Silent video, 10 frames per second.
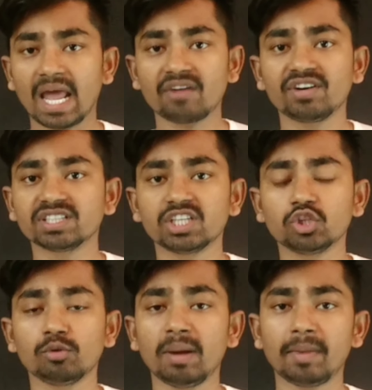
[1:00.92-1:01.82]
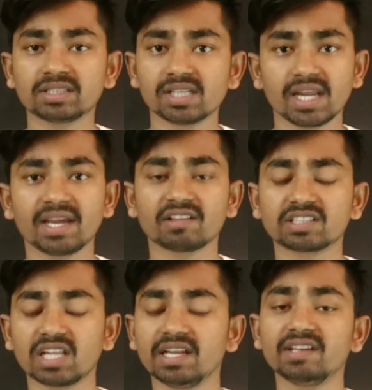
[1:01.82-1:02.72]
क्रैक वर्जन की तो मैं बात नहीं कह
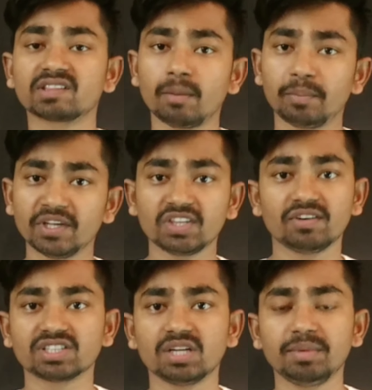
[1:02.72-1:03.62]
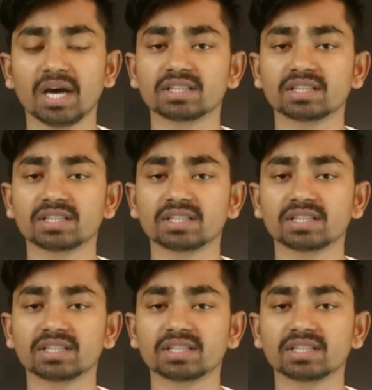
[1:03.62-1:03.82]
सकता लेकिन इसका पीसी वर्जन भी